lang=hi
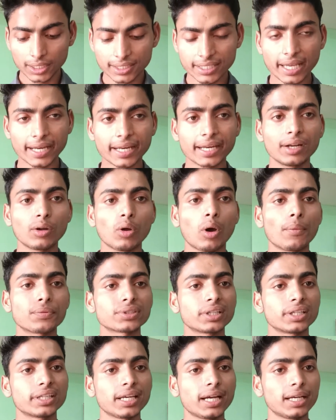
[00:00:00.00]
सेकेंड
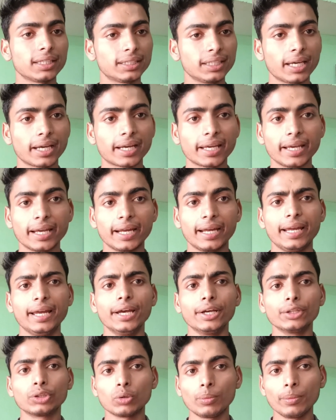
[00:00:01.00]
ऑप्शन यहाँ दिया गया है
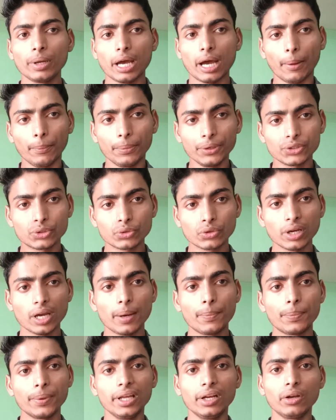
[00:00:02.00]
तो मैं अभी जो है
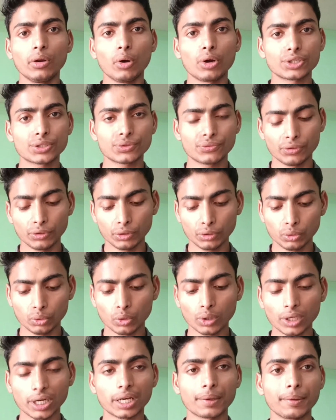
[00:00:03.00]
अपने लॉस्ट फ़ोटो को
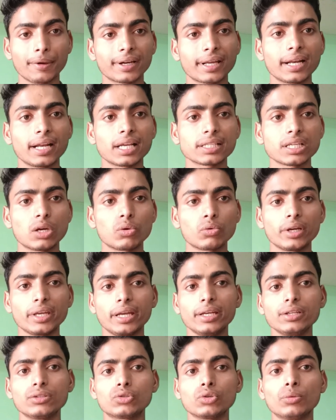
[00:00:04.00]
रिकवर करना चाहूँगा
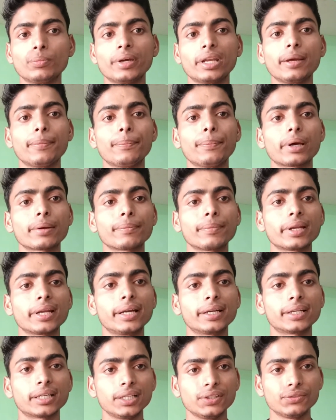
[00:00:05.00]
यानी जो मैंने
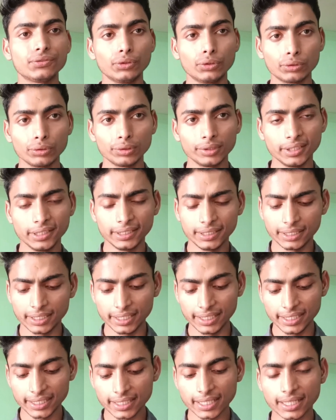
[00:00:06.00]
परमानेंटली फ़ोटो
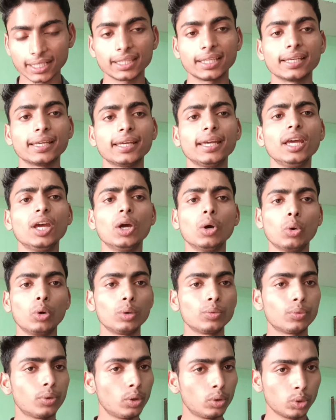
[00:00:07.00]
डिलीट कर दी हैं उन
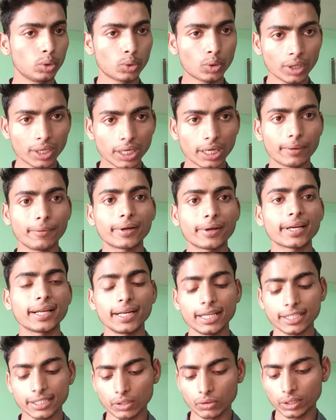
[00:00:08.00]
फ़ोटो को रिकवर कवर करना
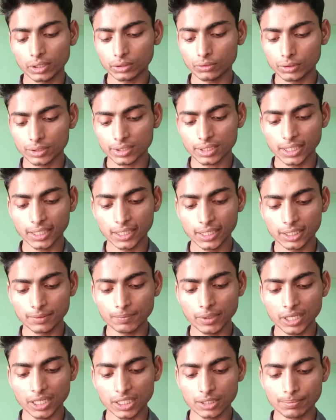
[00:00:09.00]
चाहूँगा तो इसके लिए
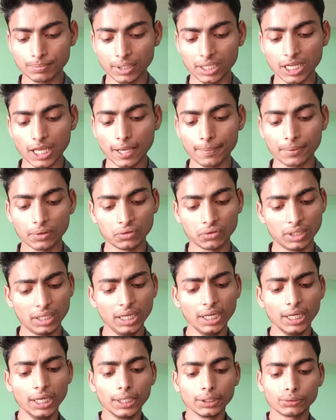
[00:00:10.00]
मैं इस पर टैप करूँगा
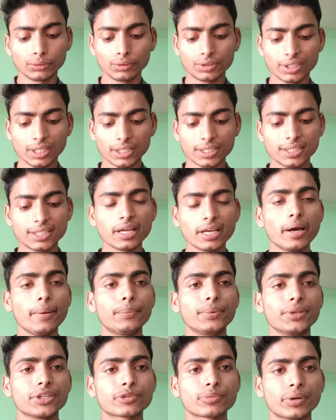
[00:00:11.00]
तो जैसे ही आप
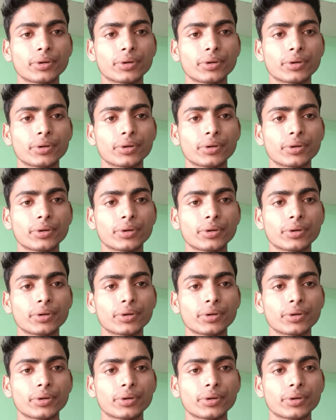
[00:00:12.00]
इस